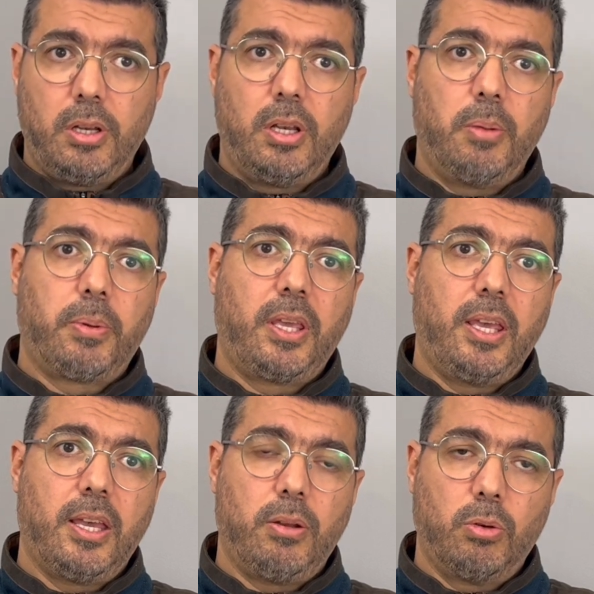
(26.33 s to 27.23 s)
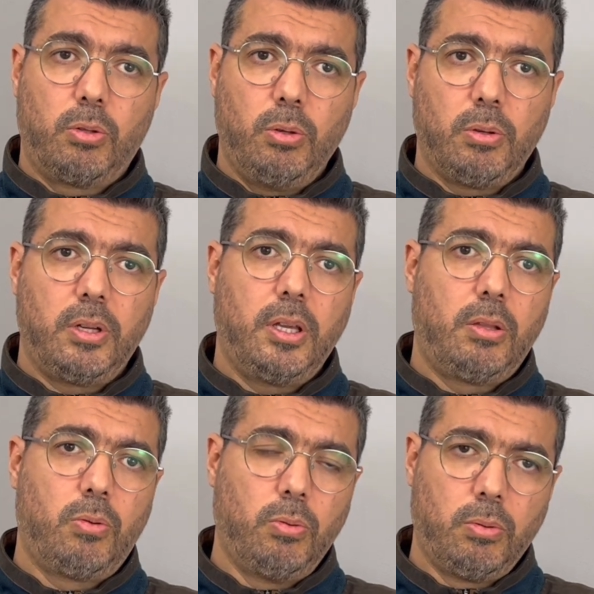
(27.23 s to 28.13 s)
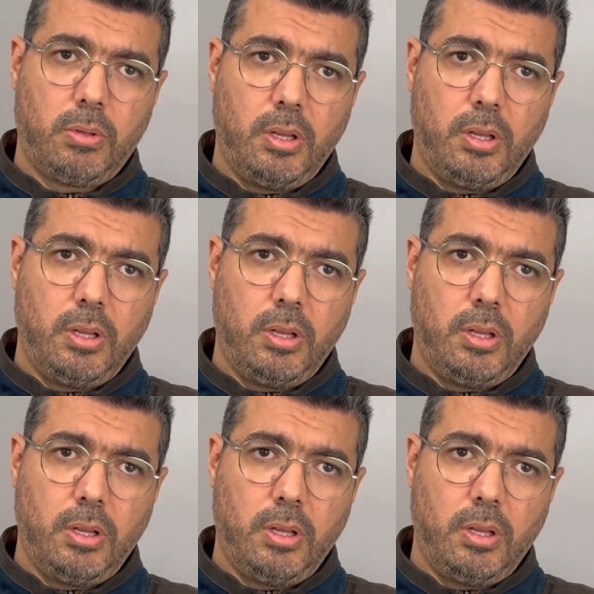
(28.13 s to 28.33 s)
les prières nocturnes et toutes